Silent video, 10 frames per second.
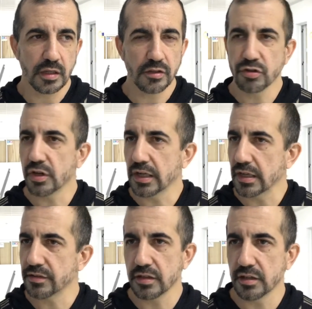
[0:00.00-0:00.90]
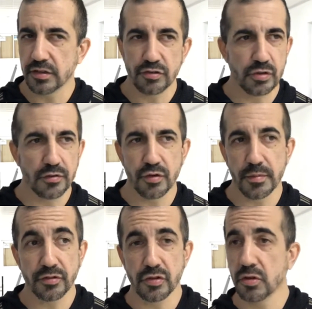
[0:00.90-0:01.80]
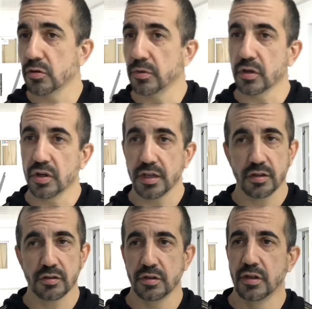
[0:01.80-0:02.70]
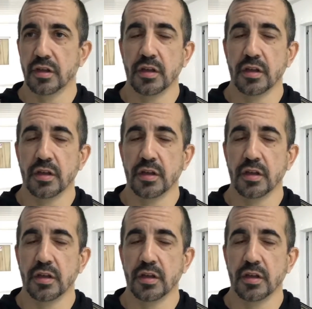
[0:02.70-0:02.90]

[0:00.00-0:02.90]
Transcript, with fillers: inicio de clase se hace una formación como el colegio,